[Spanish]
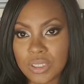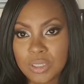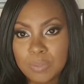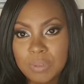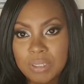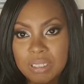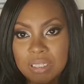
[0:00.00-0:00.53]

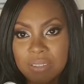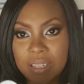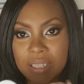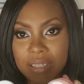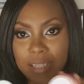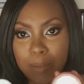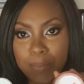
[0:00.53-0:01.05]

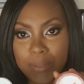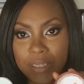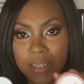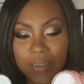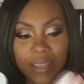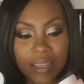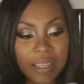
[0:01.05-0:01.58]
respectiva
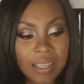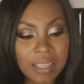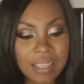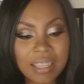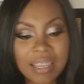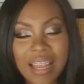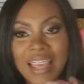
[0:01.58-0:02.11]
tapita.
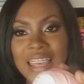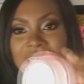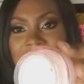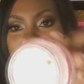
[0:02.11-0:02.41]
La